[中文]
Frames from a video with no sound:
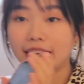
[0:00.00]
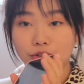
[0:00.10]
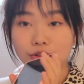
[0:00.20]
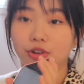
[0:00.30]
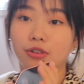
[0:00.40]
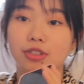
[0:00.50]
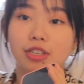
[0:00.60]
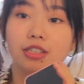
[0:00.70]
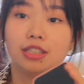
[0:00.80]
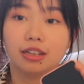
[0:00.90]
家就有
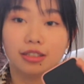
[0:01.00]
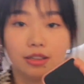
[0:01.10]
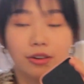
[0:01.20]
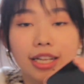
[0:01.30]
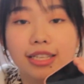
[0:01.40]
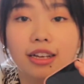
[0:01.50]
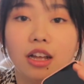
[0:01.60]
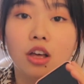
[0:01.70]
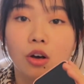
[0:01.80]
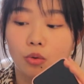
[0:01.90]
这个，只要几块钱。
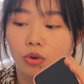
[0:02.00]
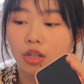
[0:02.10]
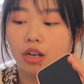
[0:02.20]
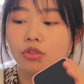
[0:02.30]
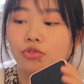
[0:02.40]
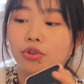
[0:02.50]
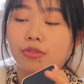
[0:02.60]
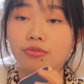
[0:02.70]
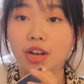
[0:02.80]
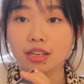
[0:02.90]
我呢就
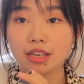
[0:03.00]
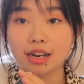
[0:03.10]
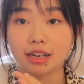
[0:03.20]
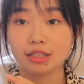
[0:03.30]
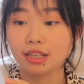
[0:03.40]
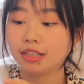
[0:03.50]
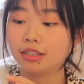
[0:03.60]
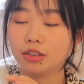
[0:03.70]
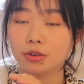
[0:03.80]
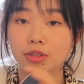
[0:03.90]
会放一两滴
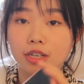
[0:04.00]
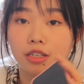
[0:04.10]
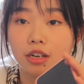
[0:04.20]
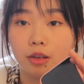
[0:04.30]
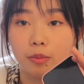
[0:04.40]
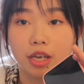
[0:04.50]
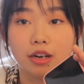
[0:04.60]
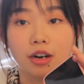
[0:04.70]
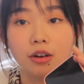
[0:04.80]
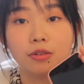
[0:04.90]
精油在这个里
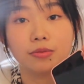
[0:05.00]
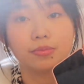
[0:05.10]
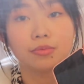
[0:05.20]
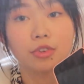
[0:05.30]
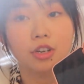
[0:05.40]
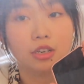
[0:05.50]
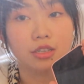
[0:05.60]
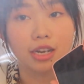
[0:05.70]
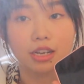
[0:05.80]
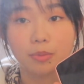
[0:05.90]
面，然后
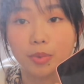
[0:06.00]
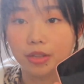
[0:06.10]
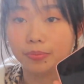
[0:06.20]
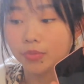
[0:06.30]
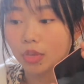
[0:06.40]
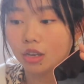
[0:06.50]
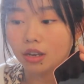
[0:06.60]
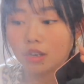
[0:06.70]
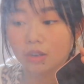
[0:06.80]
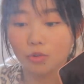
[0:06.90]
这样一喷。
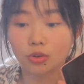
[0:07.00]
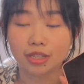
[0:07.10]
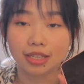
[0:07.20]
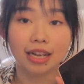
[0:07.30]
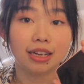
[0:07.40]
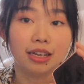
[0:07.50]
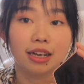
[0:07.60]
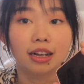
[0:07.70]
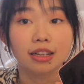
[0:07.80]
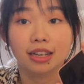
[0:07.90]
如果你家
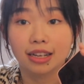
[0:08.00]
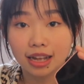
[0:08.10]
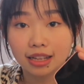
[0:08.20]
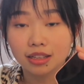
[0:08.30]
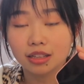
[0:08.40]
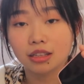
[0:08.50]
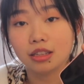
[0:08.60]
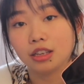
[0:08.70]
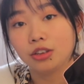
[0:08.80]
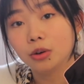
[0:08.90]
里很干，
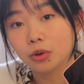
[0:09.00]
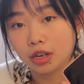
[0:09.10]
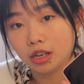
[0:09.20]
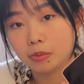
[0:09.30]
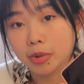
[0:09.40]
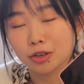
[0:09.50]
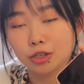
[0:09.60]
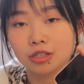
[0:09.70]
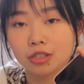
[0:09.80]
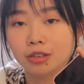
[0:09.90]
你又可以保
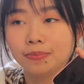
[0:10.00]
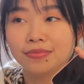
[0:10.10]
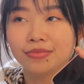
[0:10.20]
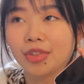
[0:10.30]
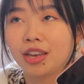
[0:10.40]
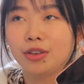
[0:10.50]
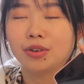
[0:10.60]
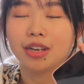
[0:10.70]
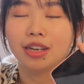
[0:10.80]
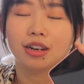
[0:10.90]
湿，
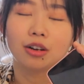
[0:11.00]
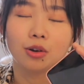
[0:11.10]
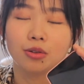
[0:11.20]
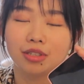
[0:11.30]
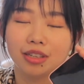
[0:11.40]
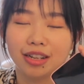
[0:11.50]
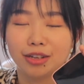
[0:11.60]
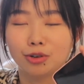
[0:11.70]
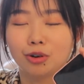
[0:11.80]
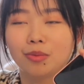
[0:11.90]
又可以让空气
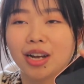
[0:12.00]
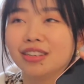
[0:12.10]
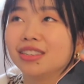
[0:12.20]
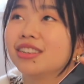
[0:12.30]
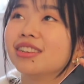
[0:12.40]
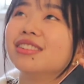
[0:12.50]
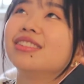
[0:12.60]
里充满着